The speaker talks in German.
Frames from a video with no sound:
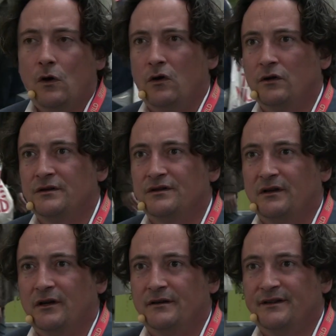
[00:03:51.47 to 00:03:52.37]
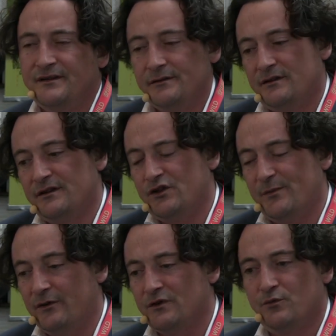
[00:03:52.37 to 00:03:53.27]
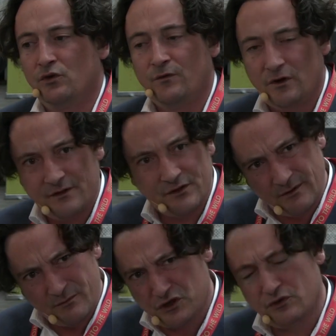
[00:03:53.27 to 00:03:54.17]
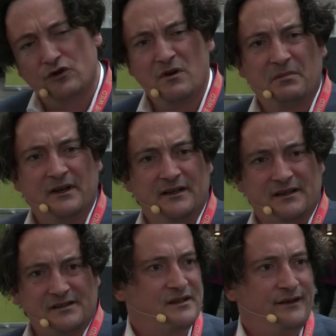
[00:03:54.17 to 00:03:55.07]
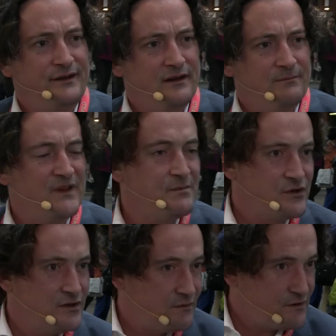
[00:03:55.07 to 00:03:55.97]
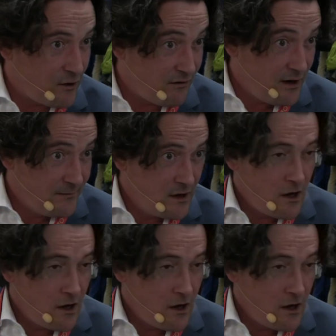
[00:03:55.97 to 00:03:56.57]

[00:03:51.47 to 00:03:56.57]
Und äh, diesen, diesen Spannungsbogen wollten wir so in dem Motto rüberbringen, es halt eben nicht mehr so ist, wie es vorher war.